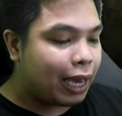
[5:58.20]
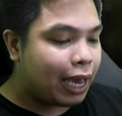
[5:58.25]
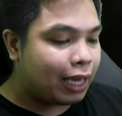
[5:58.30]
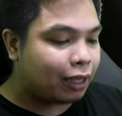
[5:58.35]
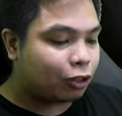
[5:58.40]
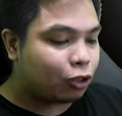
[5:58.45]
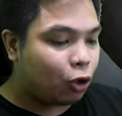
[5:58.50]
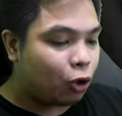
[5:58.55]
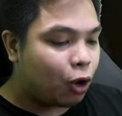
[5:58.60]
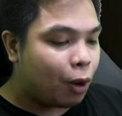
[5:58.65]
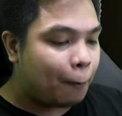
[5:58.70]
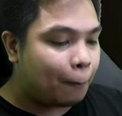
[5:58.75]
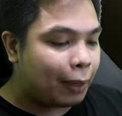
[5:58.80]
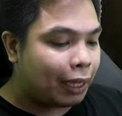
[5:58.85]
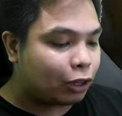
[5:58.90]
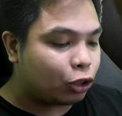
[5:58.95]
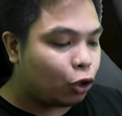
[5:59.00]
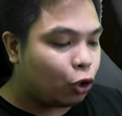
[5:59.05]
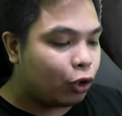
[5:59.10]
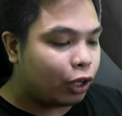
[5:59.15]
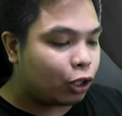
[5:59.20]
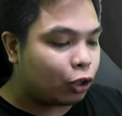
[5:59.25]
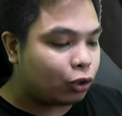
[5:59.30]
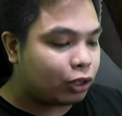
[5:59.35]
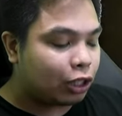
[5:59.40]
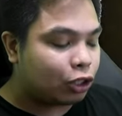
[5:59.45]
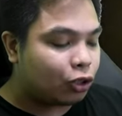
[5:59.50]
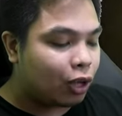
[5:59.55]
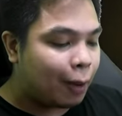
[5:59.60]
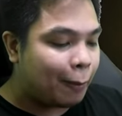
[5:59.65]
8. Kukompletuhin ko
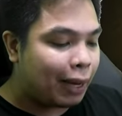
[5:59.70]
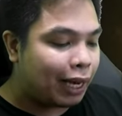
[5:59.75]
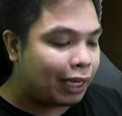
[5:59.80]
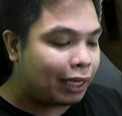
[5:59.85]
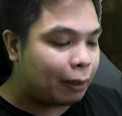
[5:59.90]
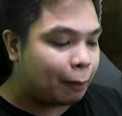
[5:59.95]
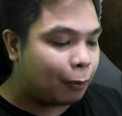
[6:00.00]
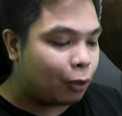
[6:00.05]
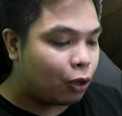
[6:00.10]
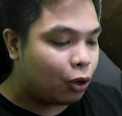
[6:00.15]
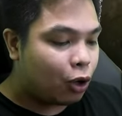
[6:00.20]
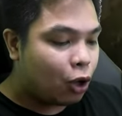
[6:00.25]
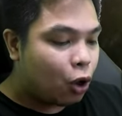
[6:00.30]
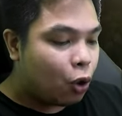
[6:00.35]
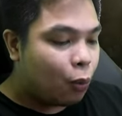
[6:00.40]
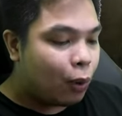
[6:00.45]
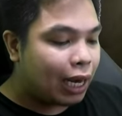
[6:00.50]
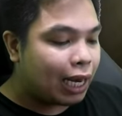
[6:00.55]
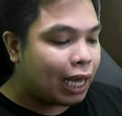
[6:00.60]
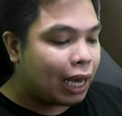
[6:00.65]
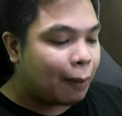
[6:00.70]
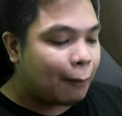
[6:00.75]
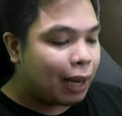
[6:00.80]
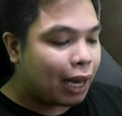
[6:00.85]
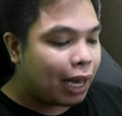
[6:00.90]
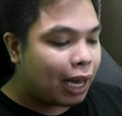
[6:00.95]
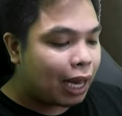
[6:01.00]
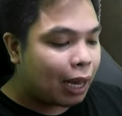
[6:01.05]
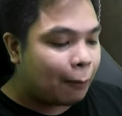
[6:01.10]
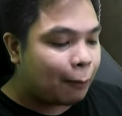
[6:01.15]
dito ang mga libro. Walang
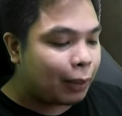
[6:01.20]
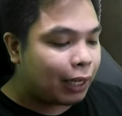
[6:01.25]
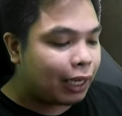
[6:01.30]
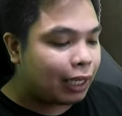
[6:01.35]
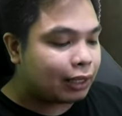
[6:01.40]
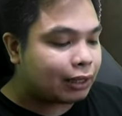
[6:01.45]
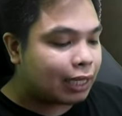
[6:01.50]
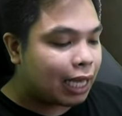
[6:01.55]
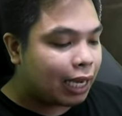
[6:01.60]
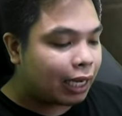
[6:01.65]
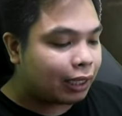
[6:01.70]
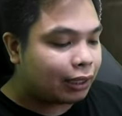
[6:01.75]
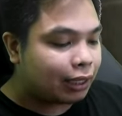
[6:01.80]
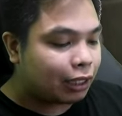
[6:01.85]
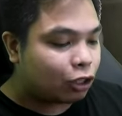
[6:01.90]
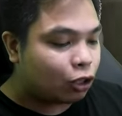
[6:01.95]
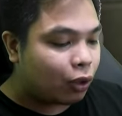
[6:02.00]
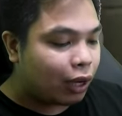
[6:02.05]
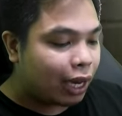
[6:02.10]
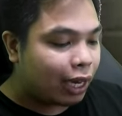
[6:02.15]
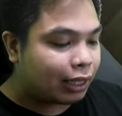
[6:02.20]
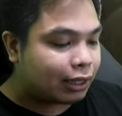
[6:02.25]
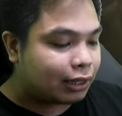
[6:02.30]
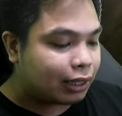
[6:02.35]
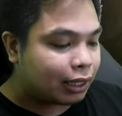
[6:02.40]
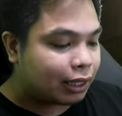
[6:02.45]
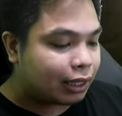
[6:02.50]
makakapigil sa akin dito kahit si